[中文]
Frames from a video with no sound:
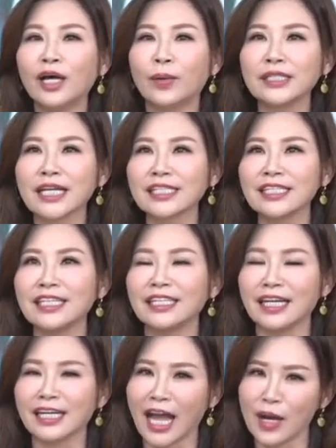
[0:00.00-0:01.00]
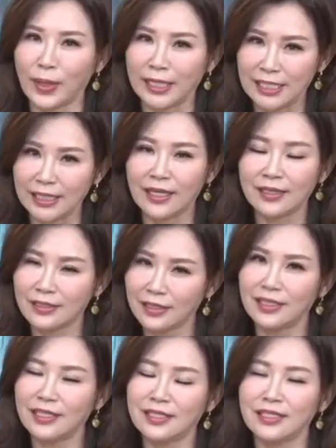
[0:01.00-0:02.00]
我相信呢，看完今天这
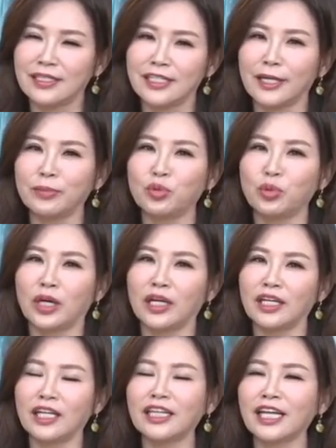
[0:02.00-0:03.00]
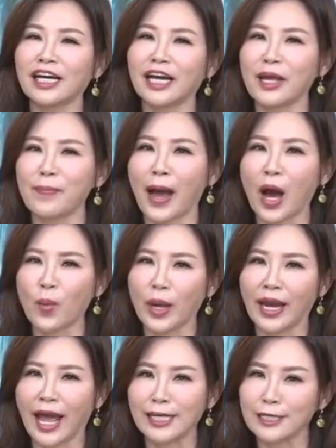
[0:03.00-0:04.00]
一集节目呢，你一定可以把
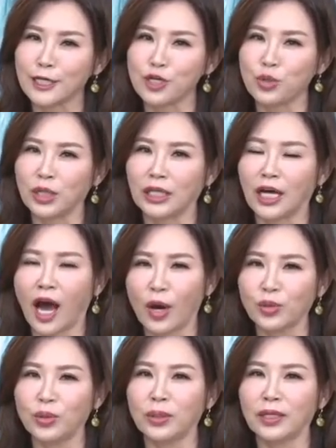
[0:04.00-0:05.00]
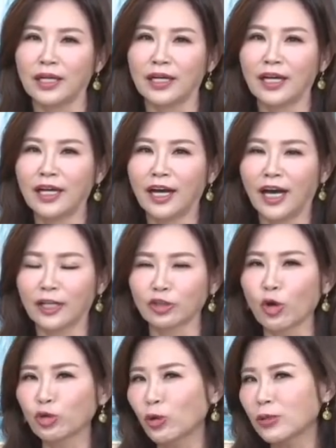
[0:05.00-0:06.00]
未来一个月的好运呢啊，
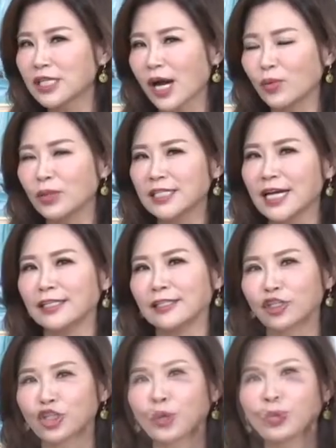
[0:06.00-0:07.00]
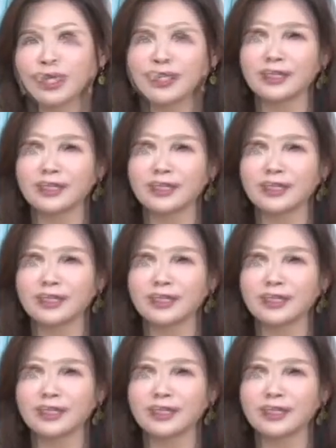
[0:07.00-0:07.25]
通通掌握在你的手里。